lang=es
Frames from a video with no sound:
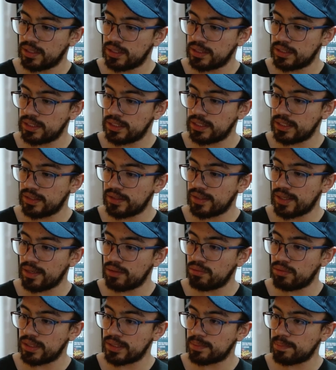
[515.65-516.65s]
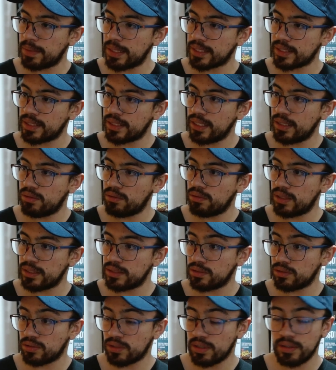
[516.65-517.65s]
Si se ven algunas partículas,
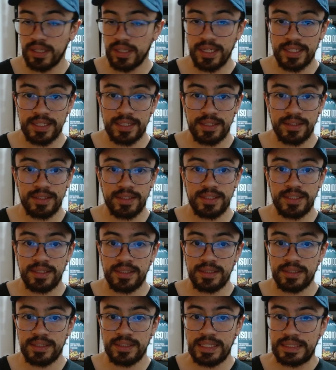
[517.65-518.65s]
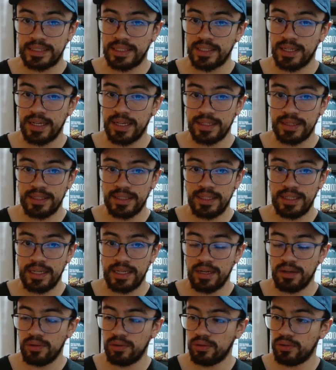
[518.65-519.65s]
no sabría decir si es
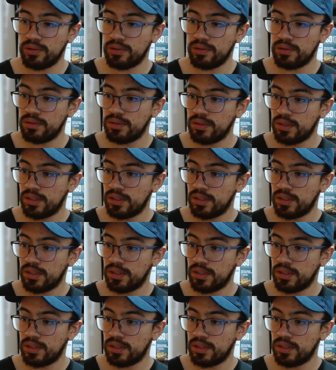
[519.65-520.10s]
creatina o no,